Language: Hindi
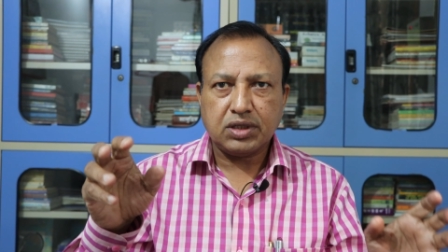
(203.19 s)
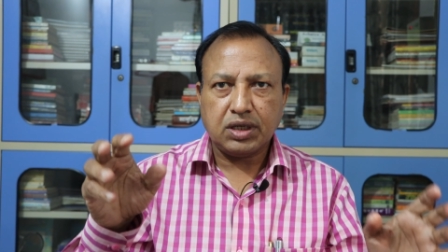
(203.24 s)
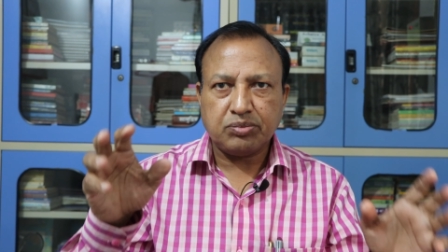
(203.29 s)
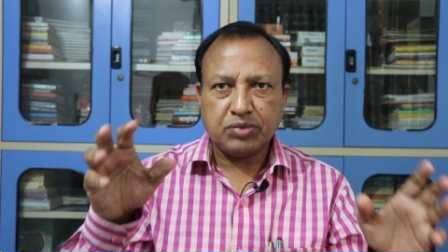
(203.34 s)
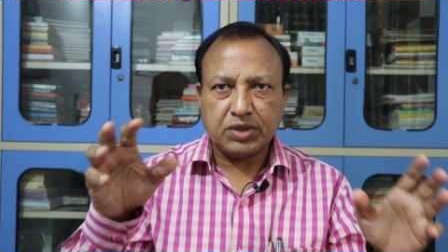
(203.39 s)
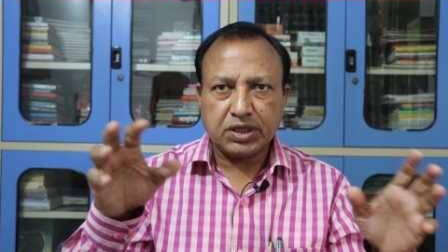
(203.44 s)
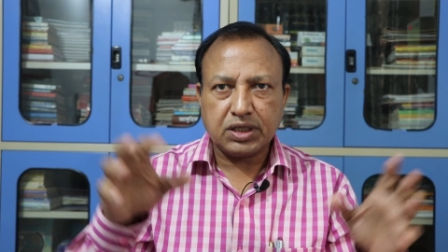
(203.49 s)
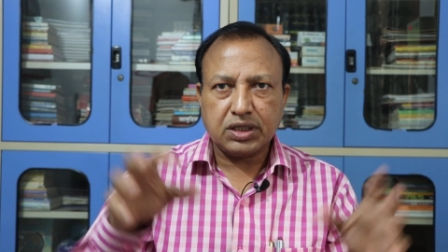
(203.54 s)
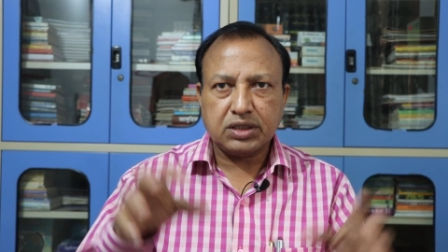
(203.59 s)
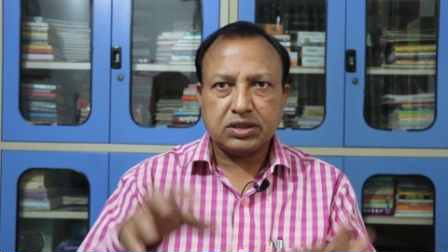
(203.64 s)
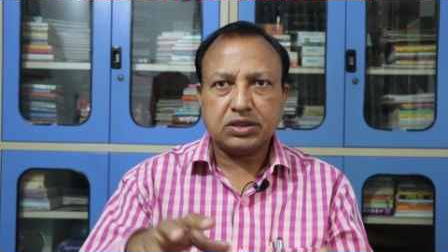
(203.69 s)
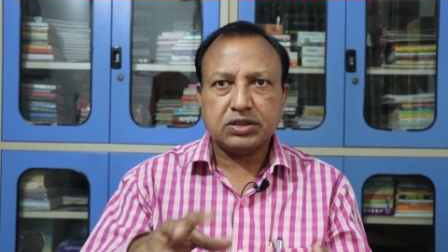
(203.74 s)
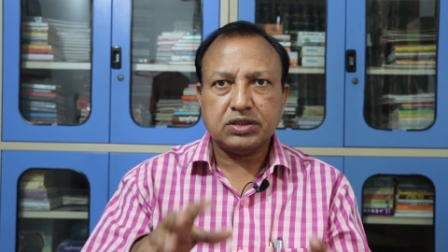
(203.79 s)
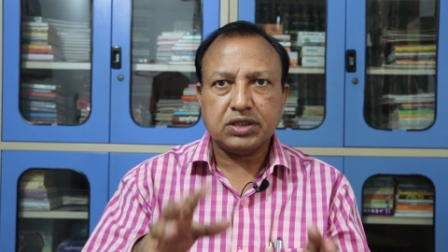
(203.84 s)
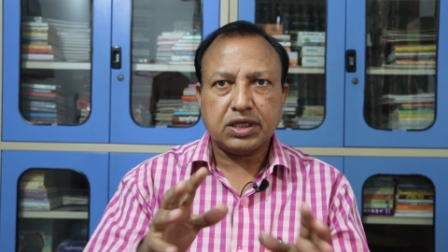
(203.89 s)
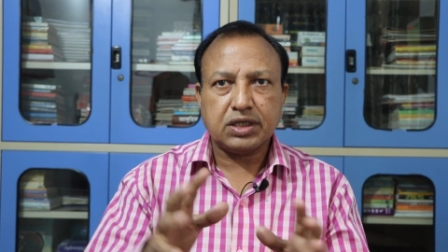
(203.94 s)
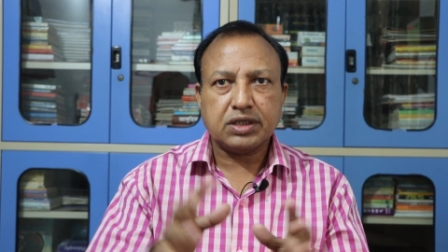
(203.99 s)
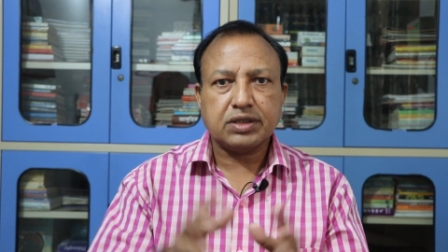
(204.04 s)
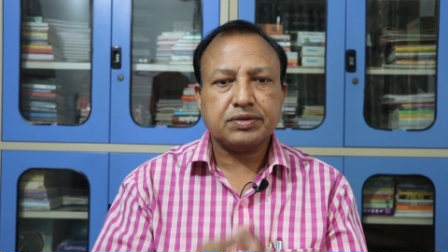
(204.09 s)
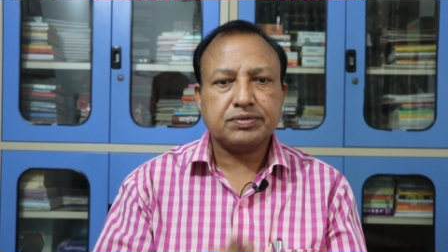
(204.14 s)
कब्र के अंदर
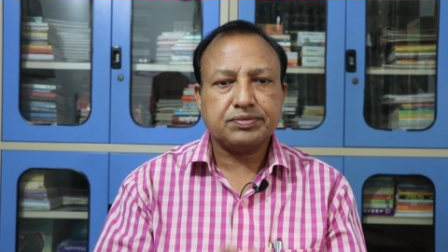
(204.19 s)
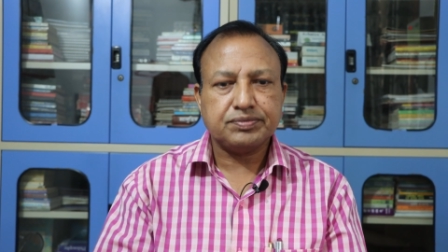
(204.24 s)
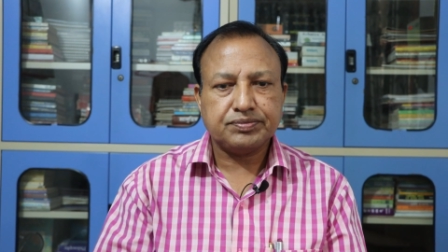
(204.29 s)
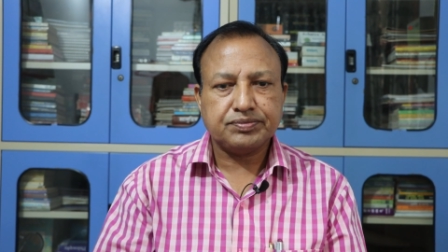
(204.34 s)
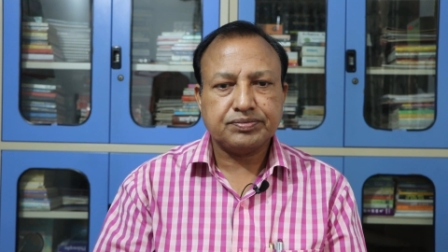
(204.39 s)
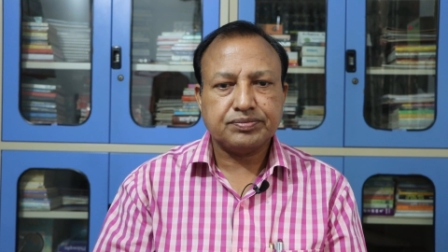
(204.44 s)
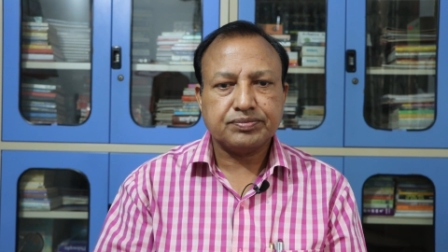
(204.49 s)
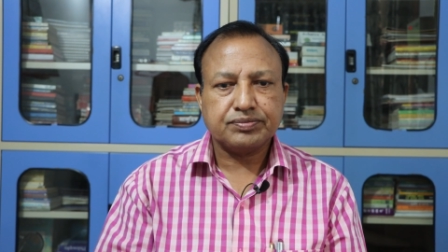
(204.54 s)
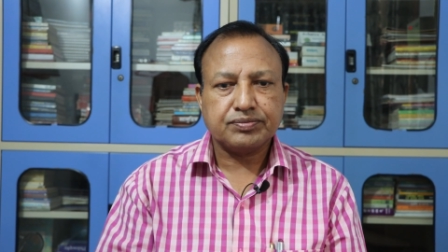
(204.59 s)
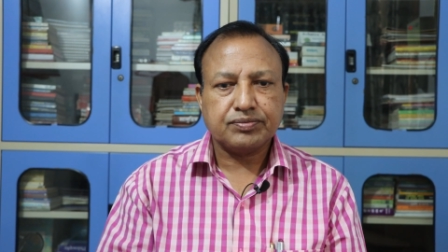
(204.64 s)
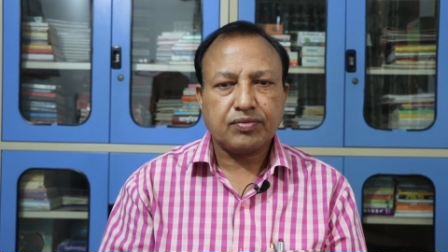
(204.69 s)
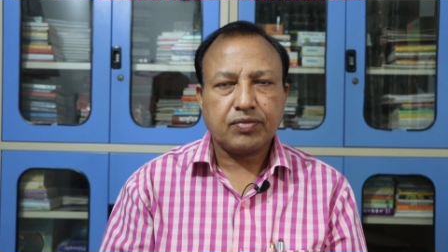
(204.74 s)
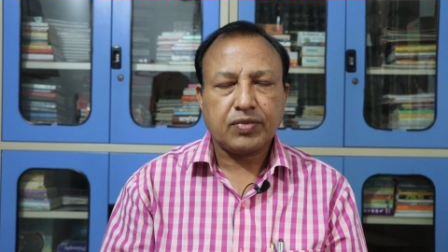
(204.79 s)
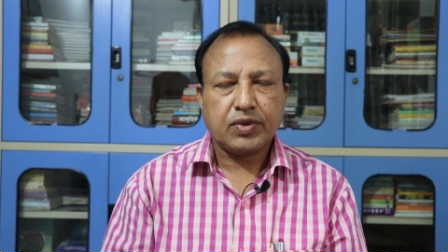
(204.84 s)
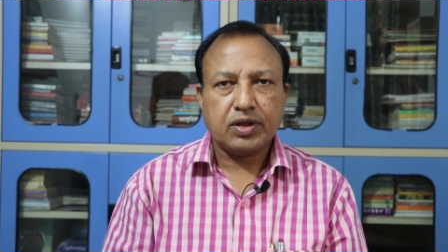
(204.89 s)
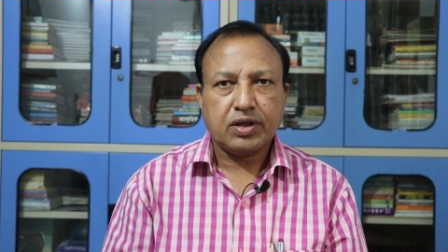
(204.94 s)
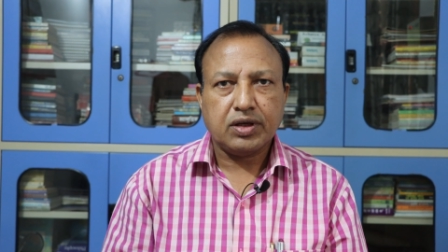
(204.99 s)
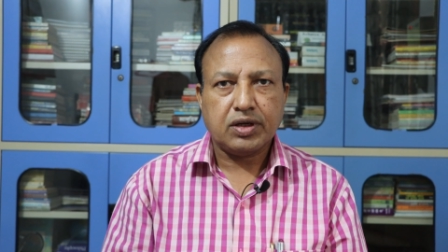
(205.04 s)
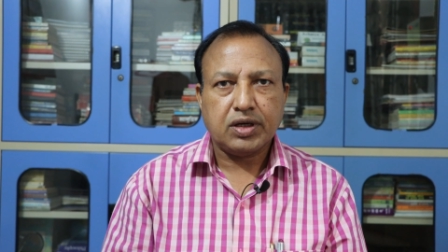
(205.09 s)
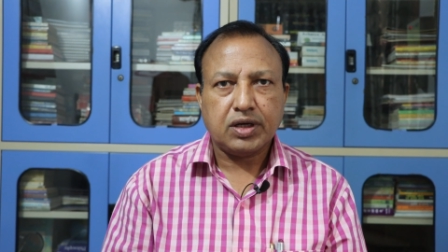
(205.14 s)
जा रहे
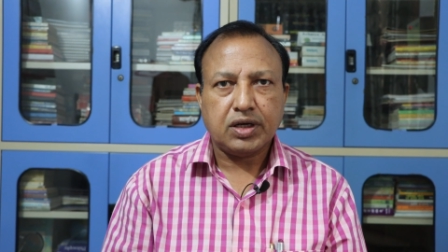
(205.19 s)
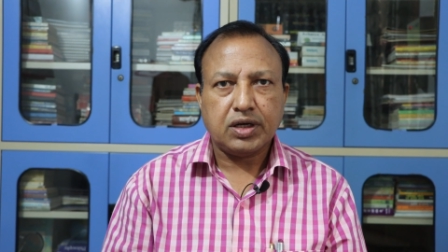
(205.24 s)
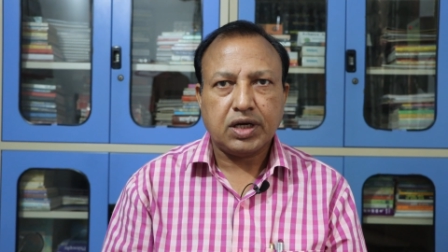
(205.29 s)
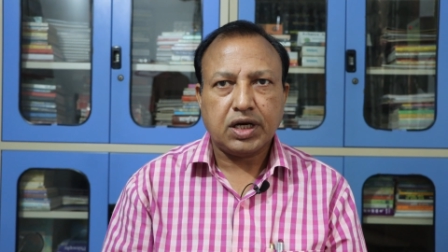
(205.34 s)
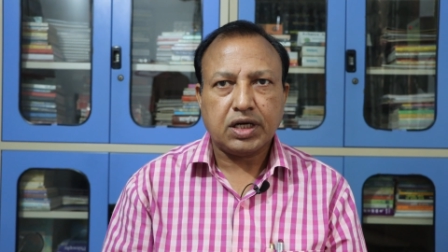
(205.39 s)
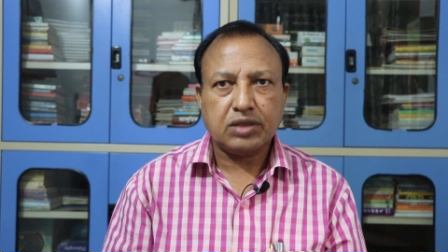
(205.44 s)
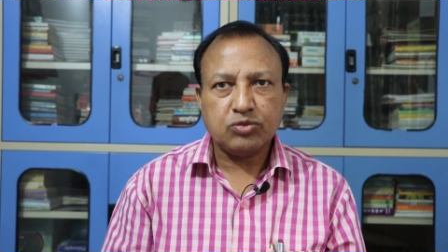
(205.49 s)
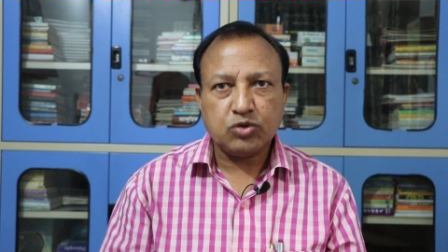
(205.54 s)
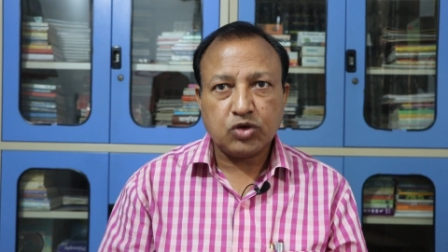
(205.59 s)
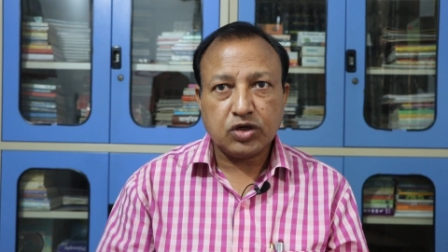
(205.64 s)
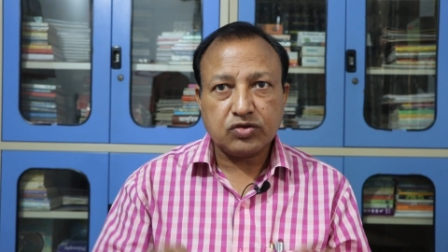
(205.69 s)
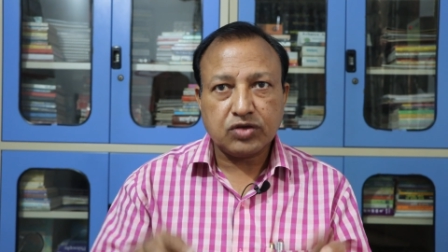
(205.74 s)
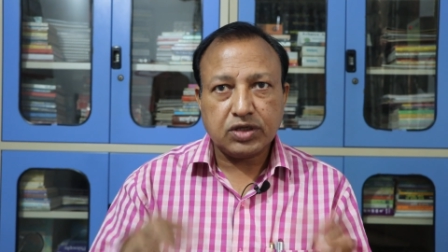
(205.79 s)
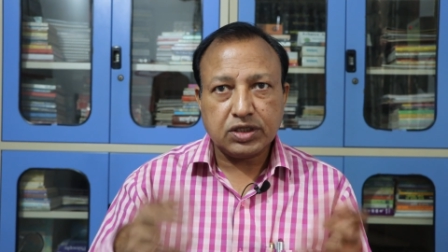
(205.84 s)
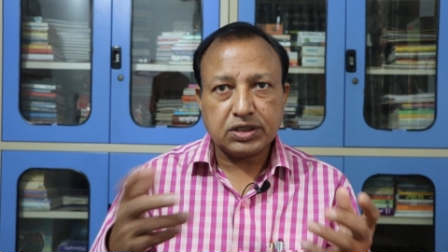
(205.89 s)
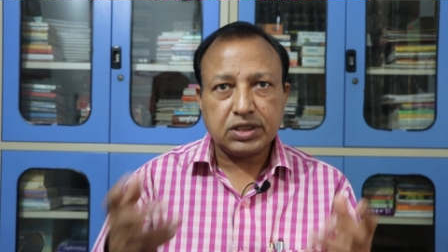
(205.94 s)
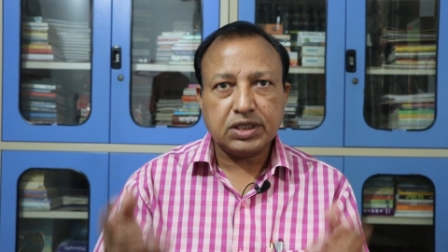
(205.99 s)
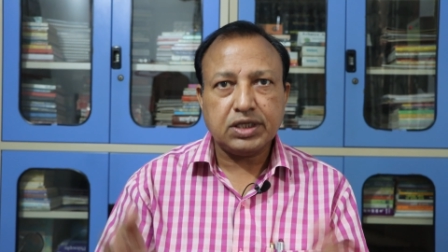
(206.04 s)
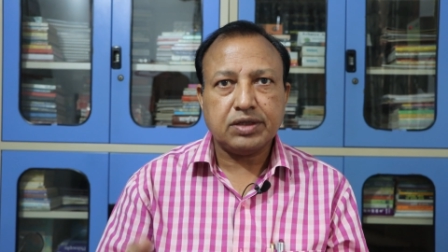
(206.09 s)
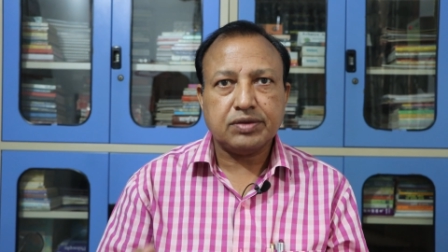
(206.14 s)
हैं आदमी को ऐसा
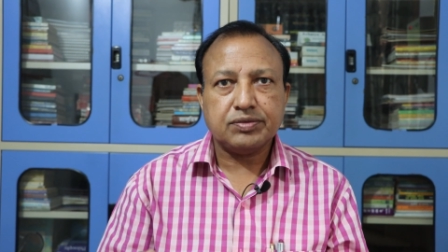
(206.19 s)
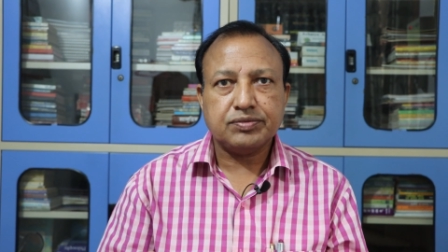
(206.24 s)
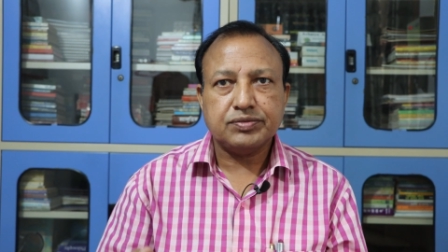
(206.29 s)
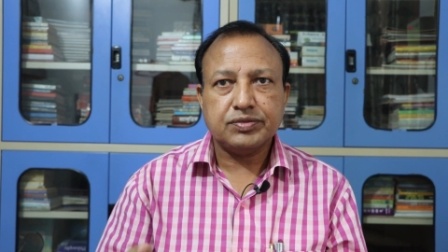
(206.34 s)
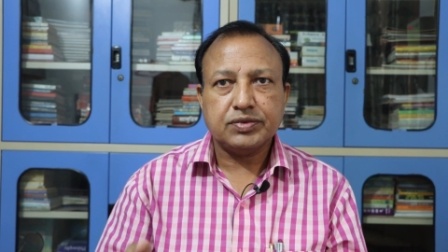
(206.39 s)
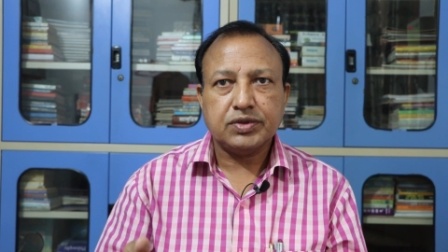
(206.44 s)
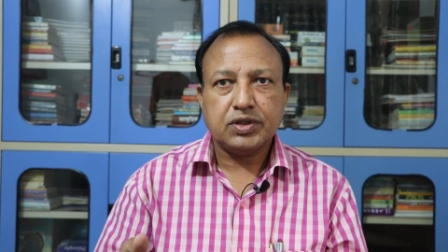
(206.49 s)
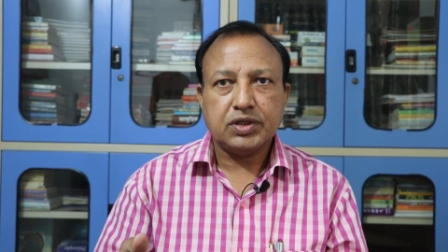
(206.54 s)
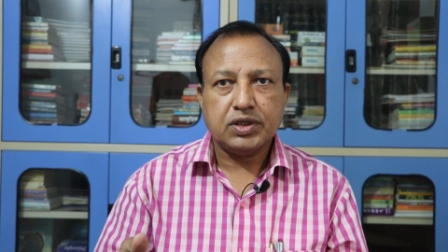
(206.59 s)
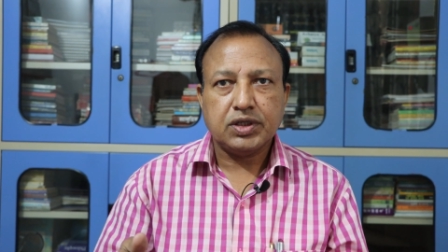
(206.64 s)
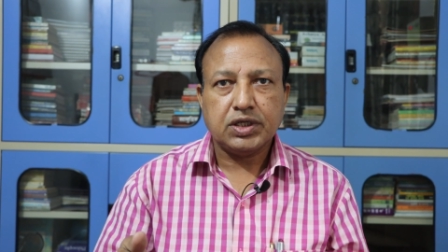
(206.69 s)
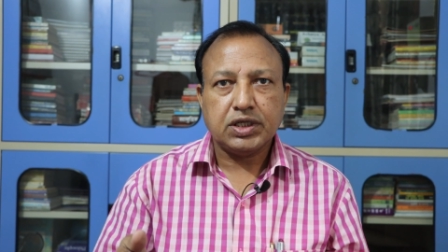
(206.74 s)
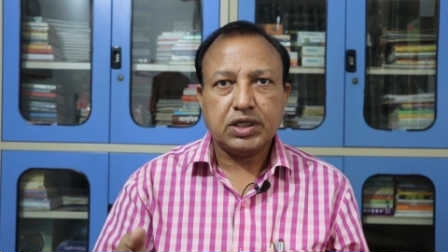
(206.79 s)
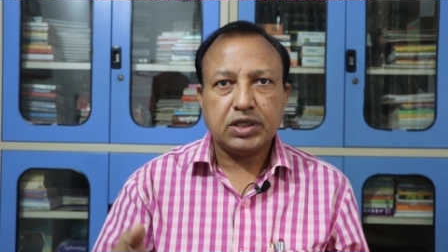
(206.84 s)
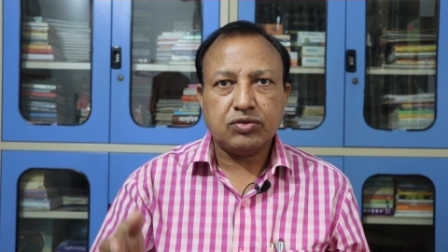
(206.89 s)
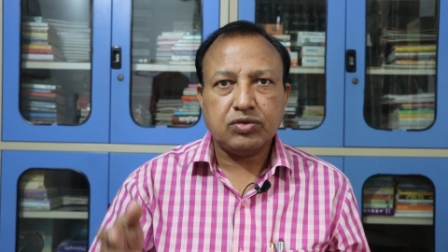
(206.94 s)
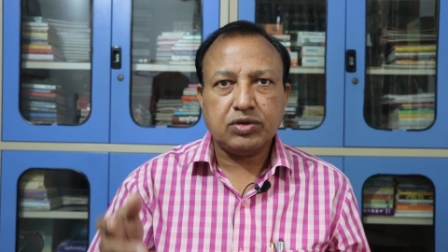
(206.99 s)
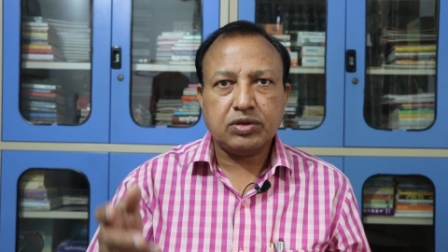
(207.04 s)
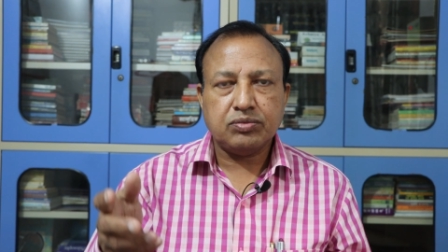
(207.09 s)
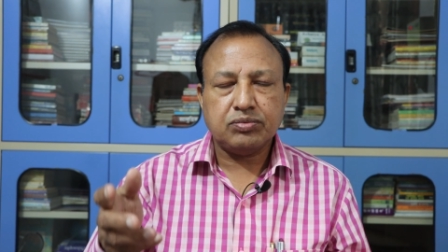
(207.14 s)
लगता
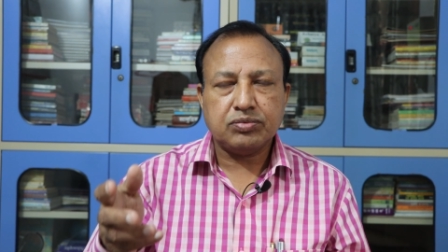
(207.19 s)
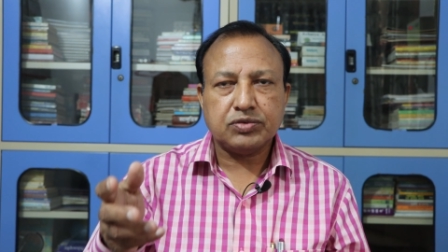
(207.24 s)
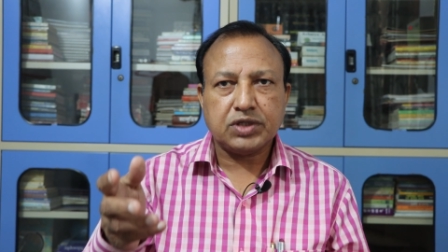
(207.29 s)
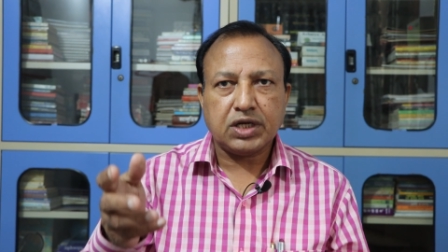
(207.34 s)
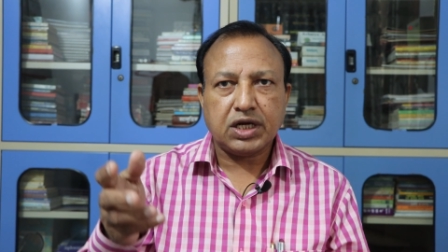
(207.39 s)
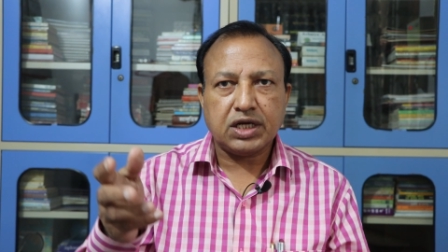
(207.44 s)
है इवन